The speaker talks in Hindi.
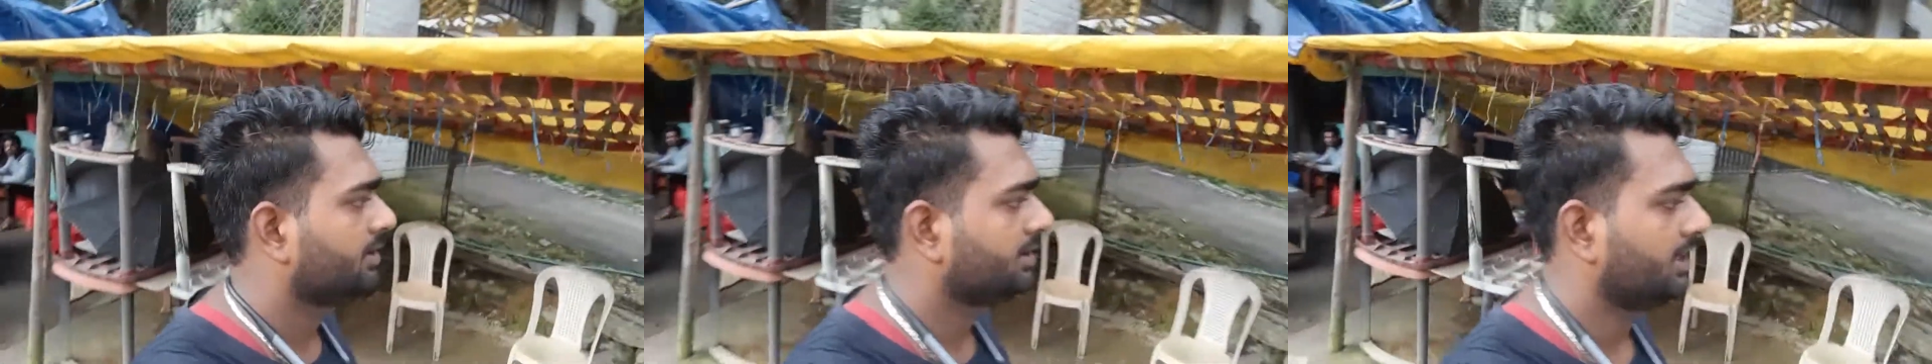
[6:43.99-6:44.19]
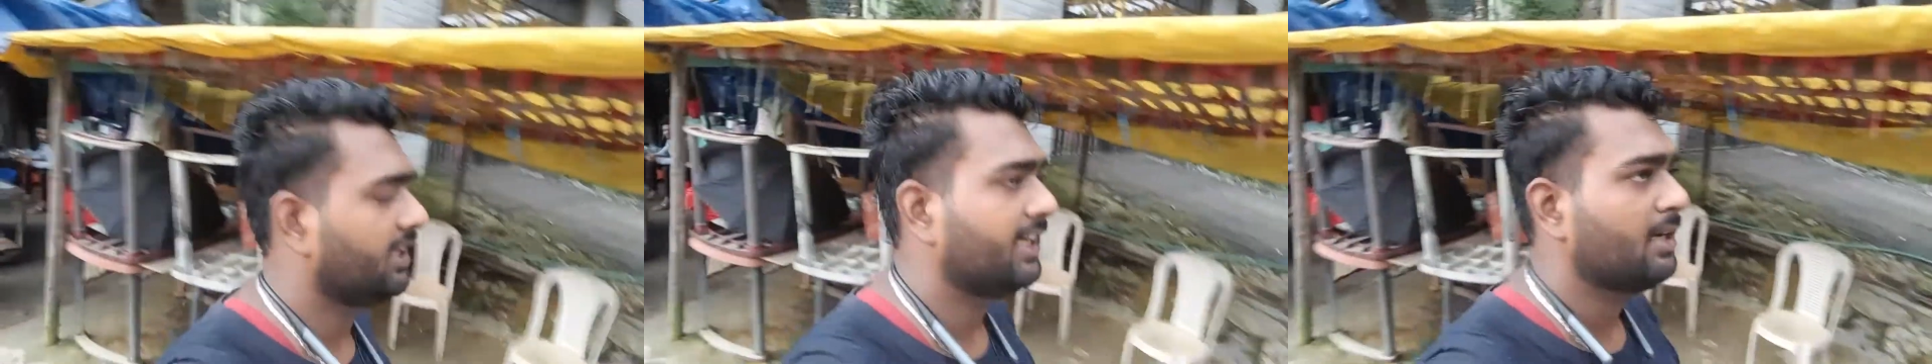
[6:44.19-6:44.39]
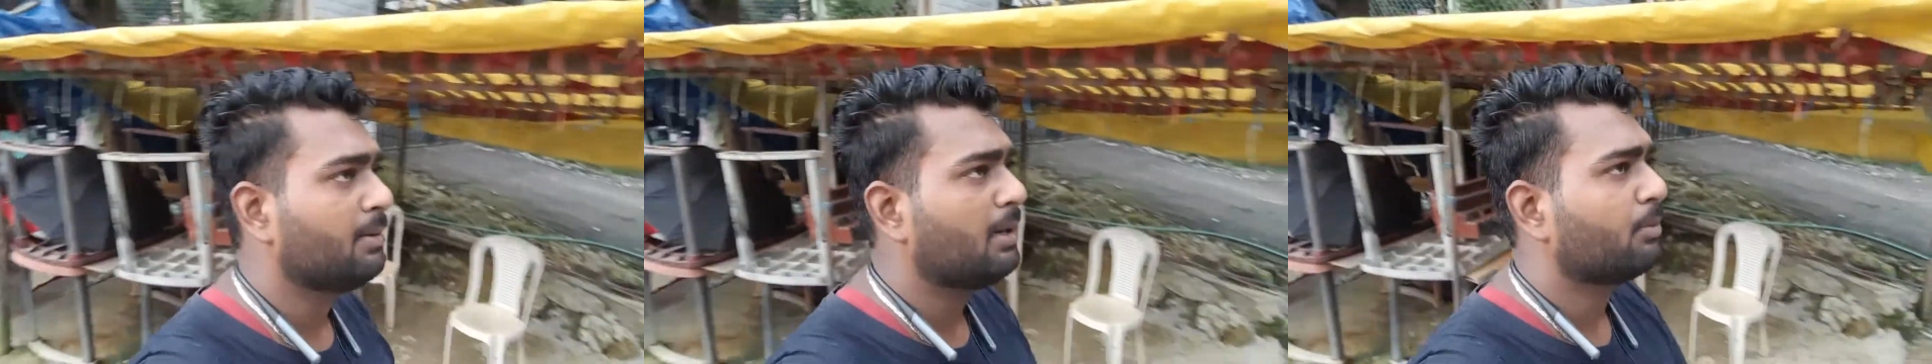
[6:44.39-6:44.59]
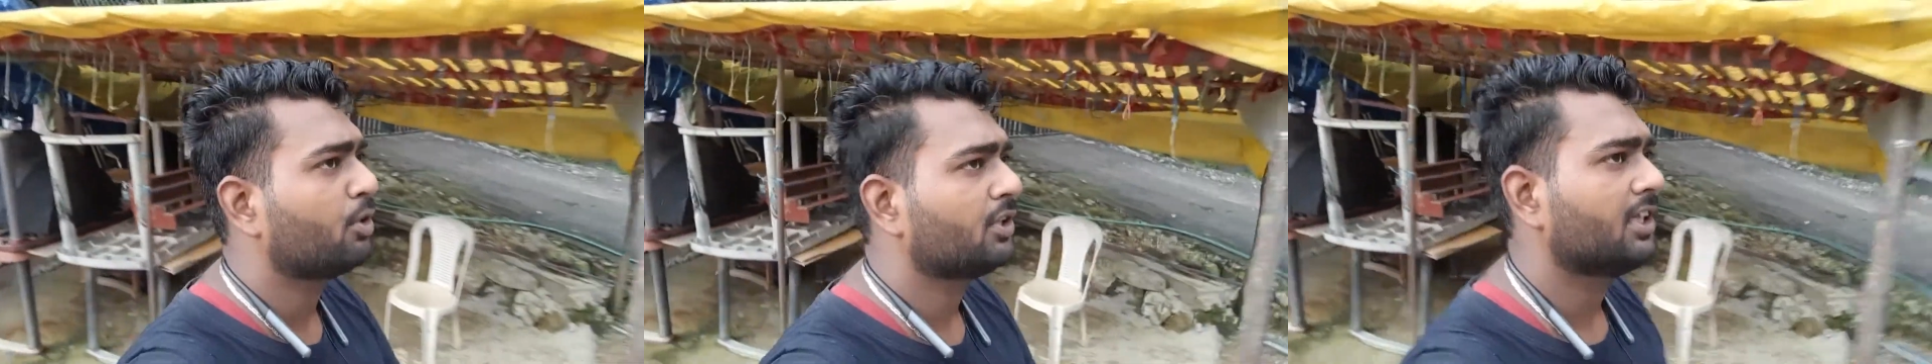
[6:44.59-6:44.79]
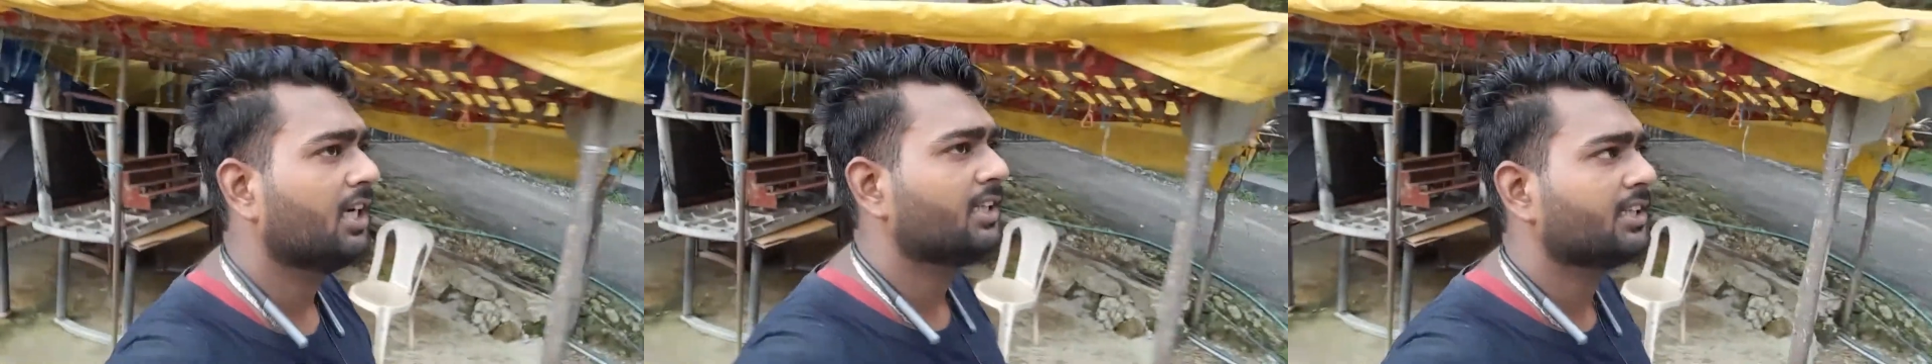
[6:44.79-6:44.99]
ये देखिए मैं आपको
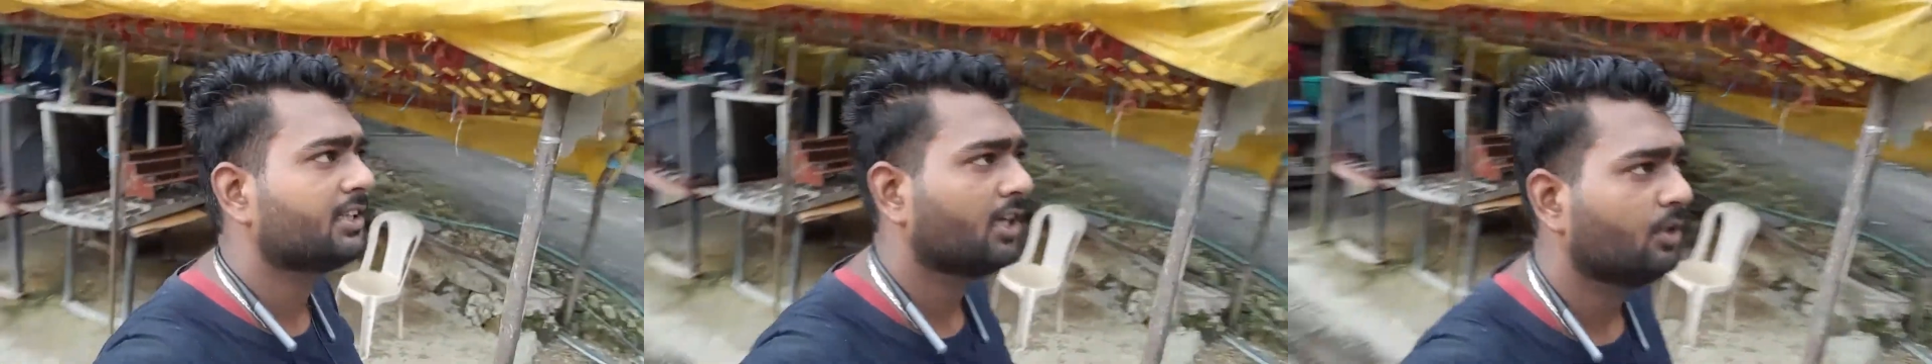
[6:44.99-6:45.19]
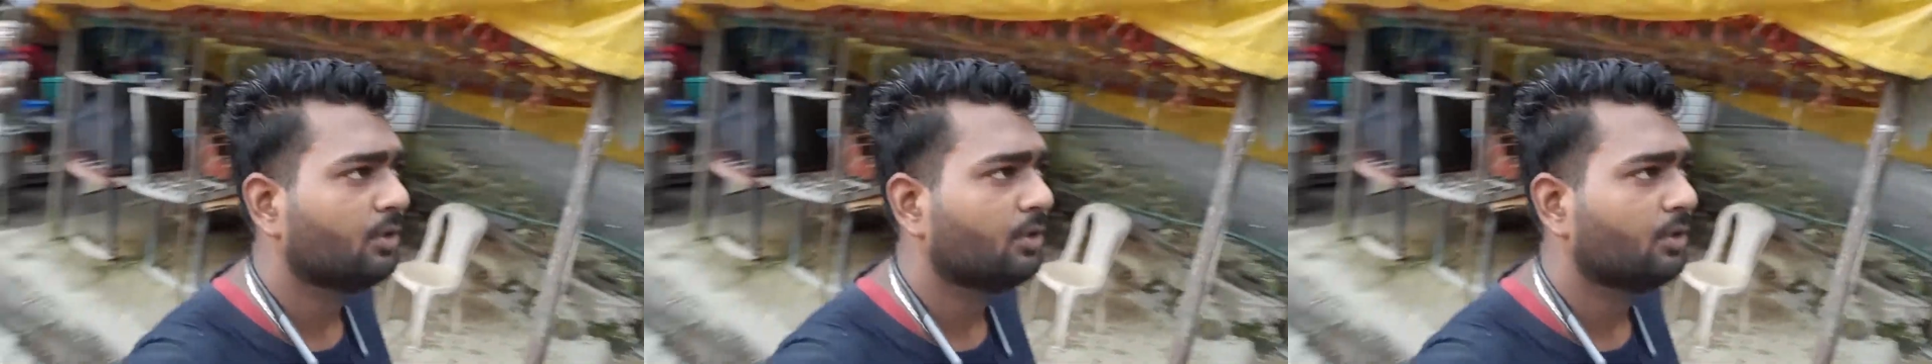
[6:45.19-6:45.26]
दिखा देता